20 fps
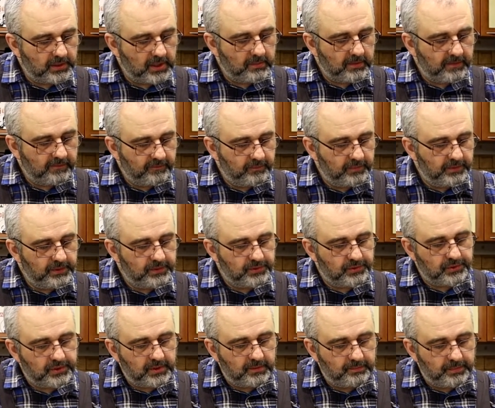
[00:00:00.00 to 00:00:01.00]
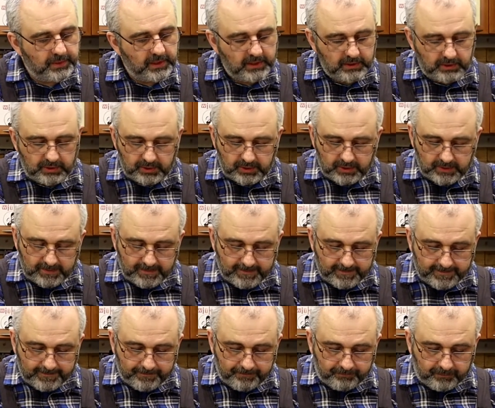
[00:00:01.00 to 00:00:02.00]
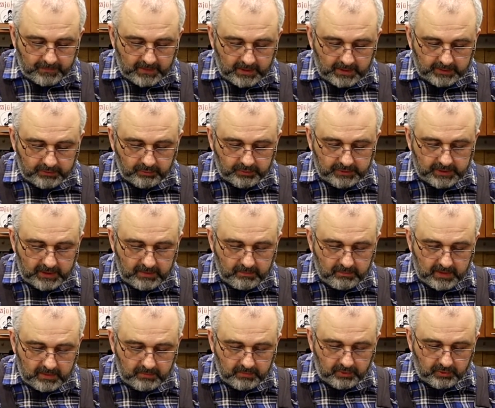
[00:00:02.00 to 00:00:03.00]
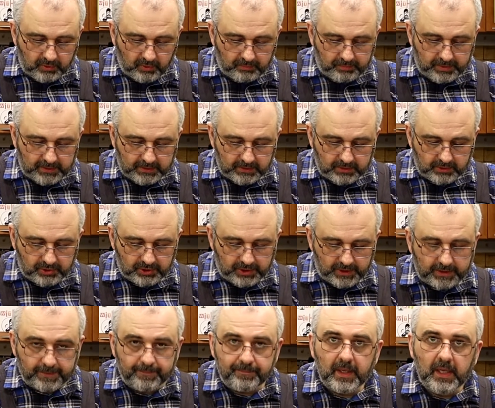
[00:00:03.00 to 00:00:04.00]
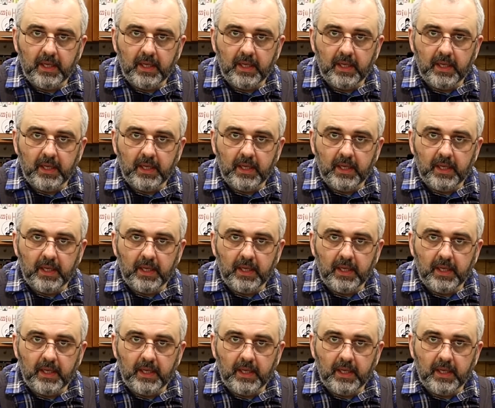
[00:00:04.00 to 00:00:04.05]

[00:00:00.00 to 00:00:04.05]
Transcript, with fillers: Ja mam w blistrze 5 a tutaj mam komplet 4.